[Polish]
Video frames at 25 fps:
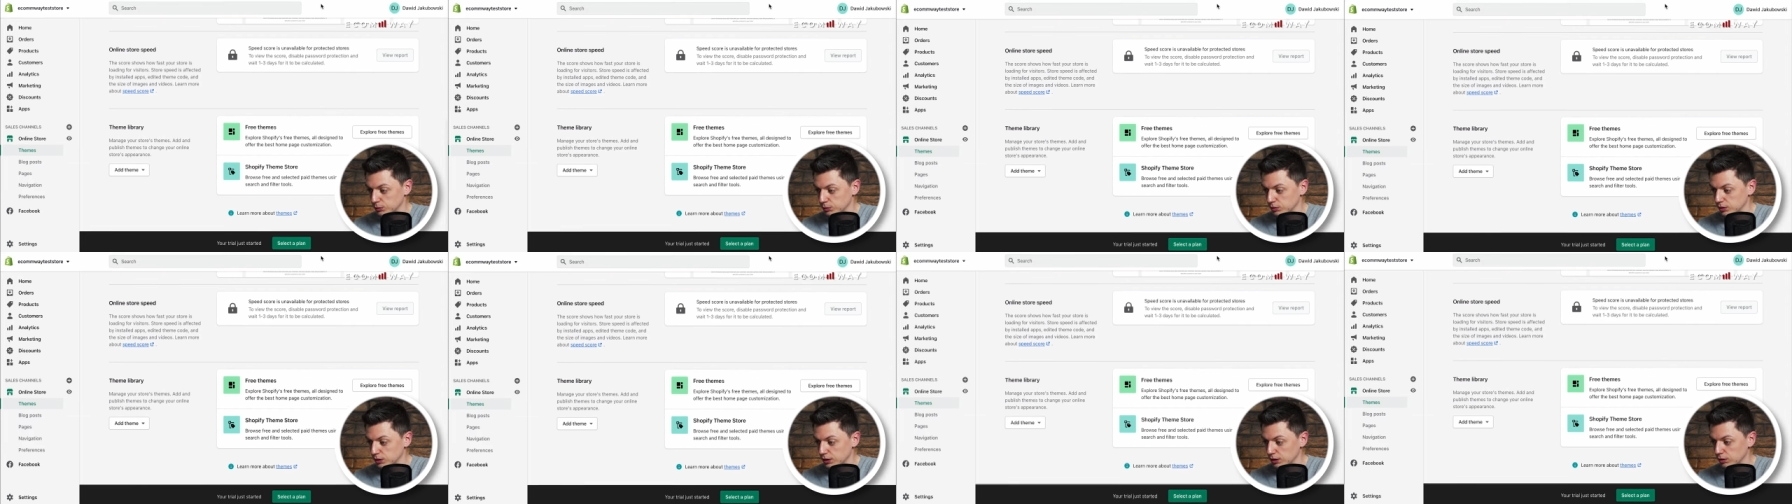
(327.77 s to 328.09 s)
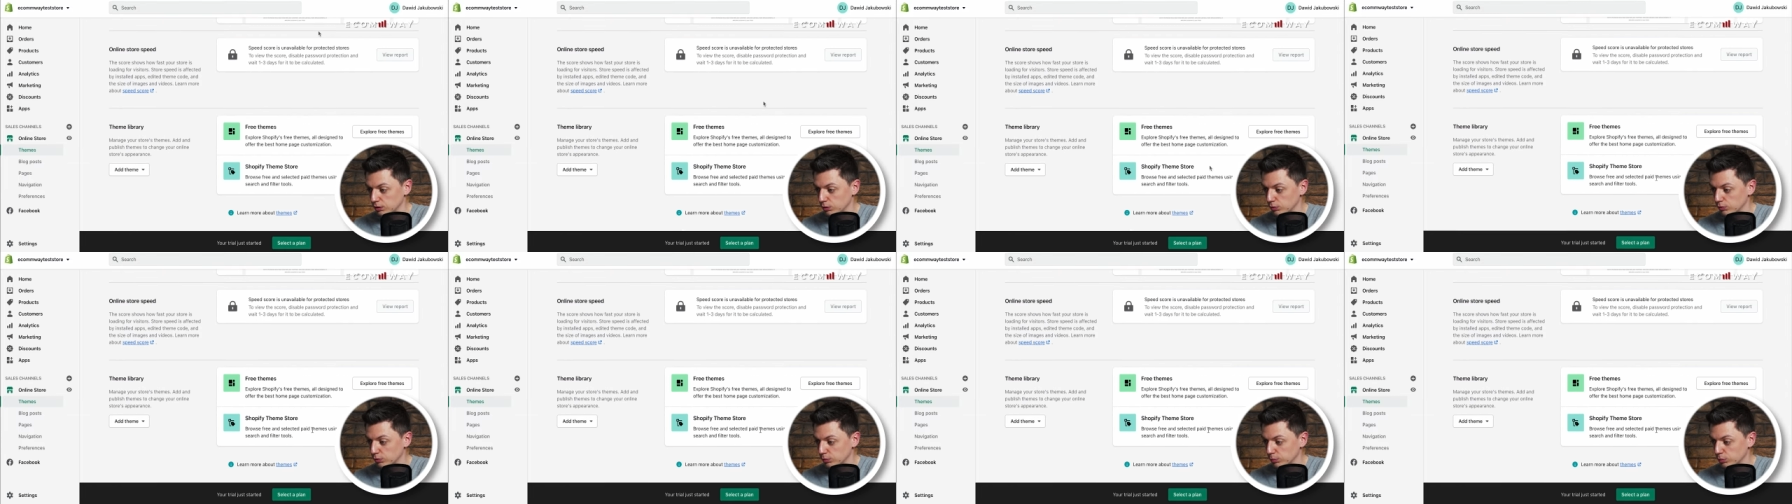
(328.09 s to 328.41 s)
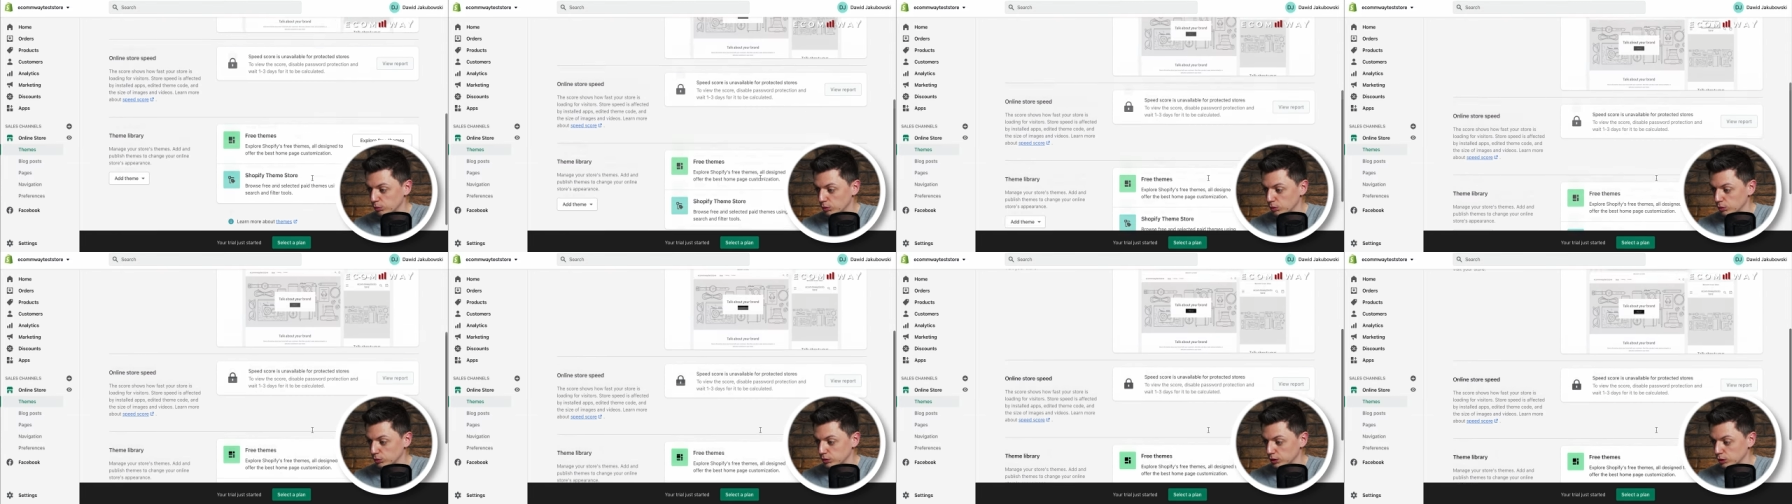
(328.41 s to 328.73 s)
tutaj do
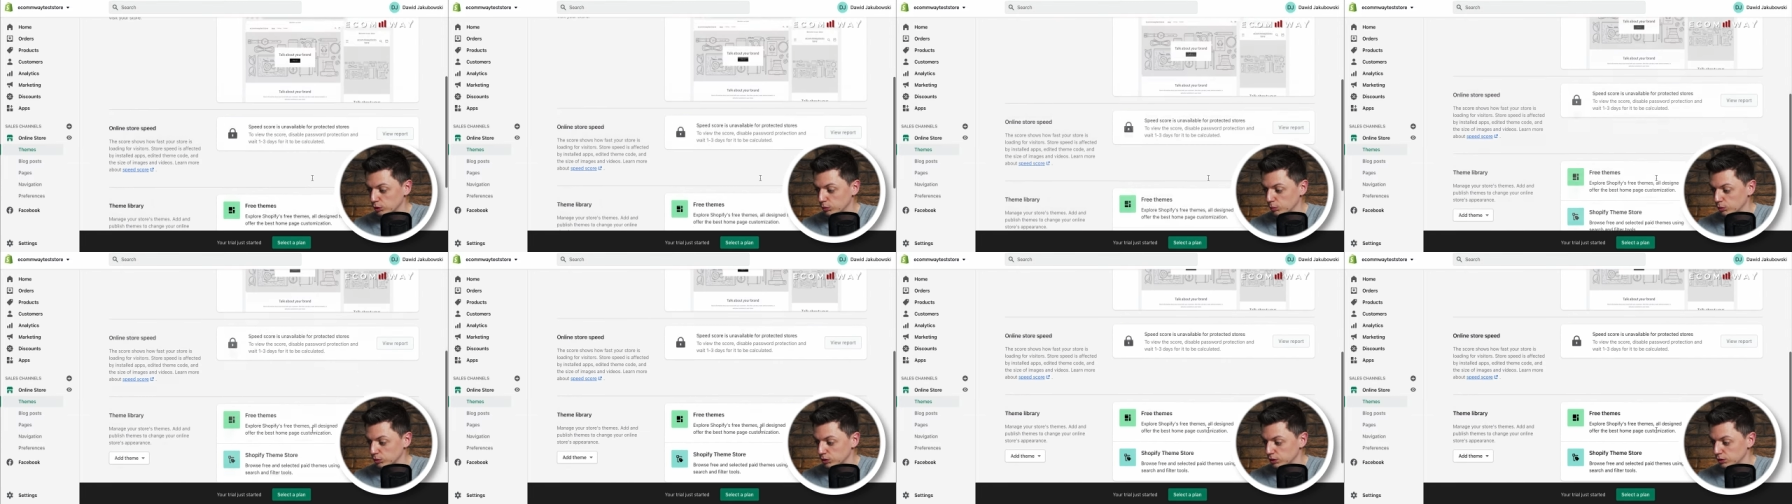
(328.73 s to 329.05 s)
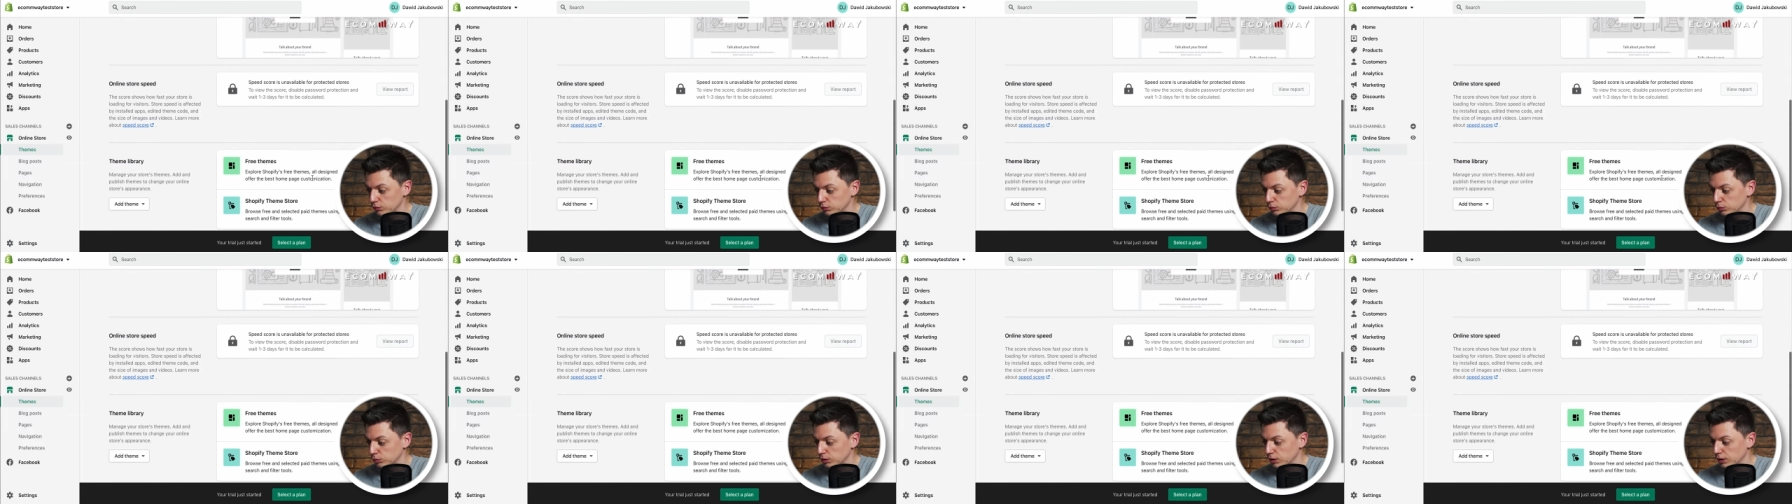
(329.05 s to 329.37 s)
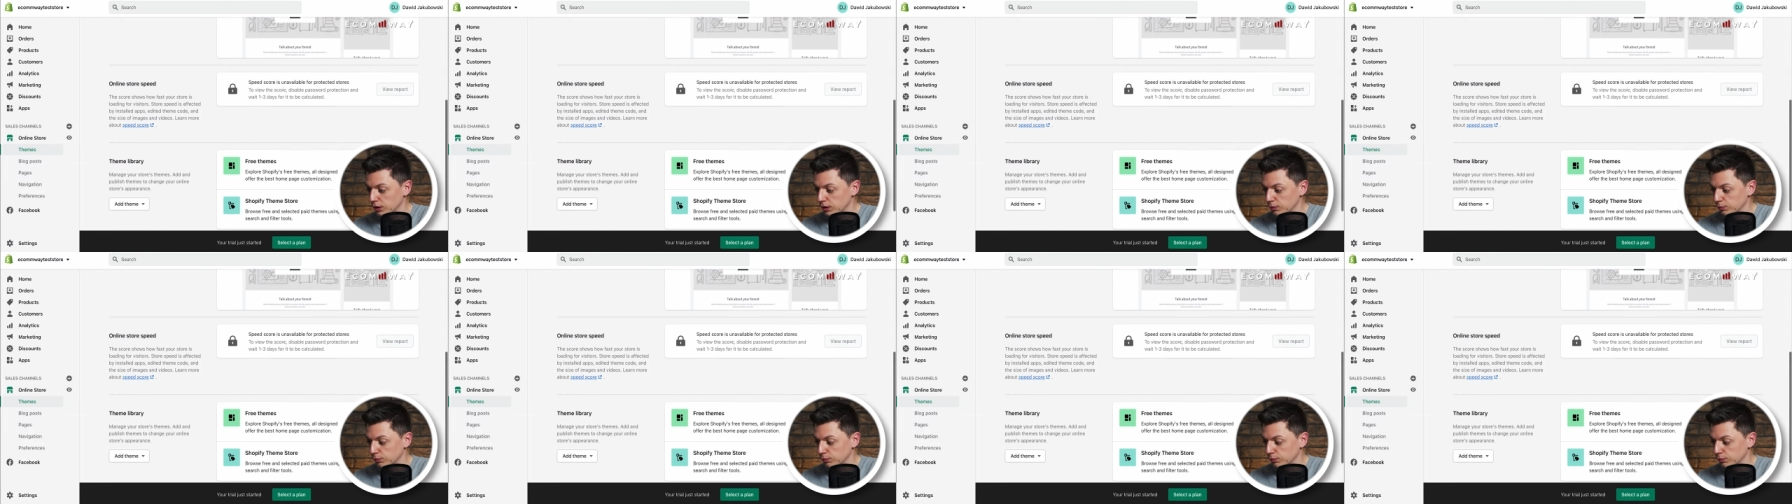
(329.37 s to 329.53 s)
wyboru tego motywu,